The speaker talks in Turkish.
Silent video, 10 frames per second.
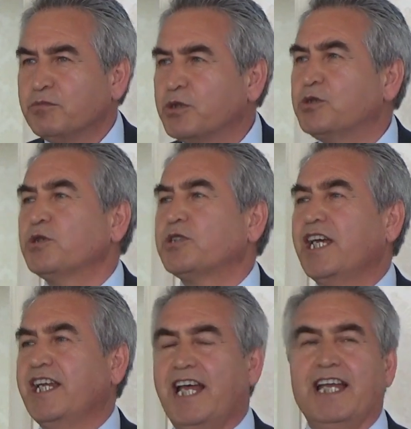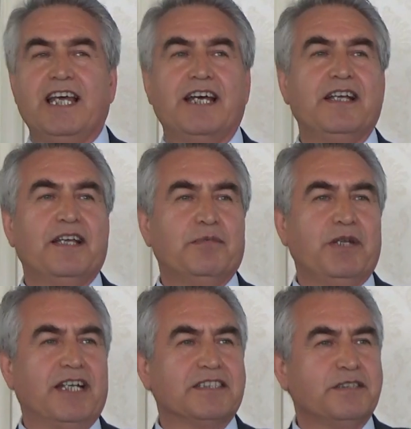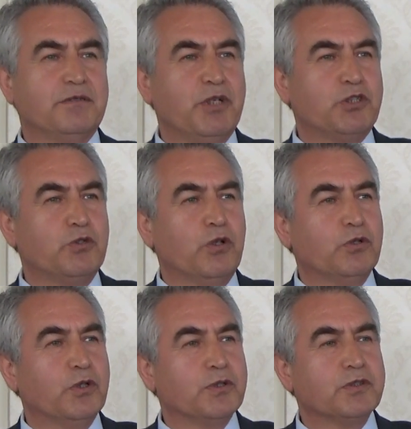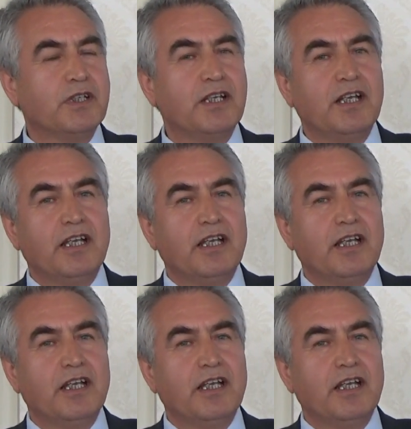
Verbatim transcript: bu küçük şeylerle biraz meşgul oluyoruz.